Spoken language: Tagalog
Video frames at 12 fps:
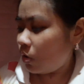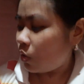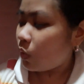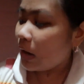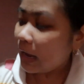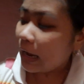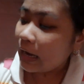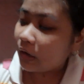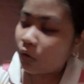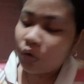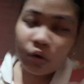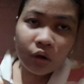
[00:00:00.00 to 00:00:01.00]
walang
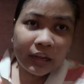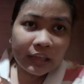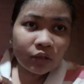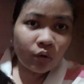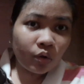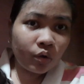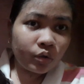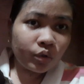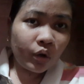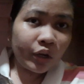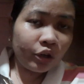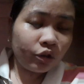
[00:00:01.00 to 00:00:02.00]
alcohol ito.
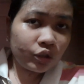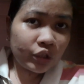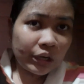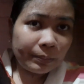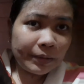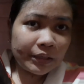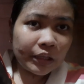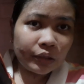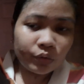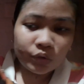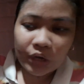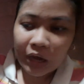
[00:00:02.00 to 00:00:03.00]
So, ngayon, sinabitan
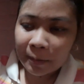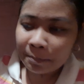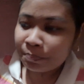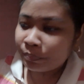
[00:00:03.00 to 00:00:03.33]
ko siya.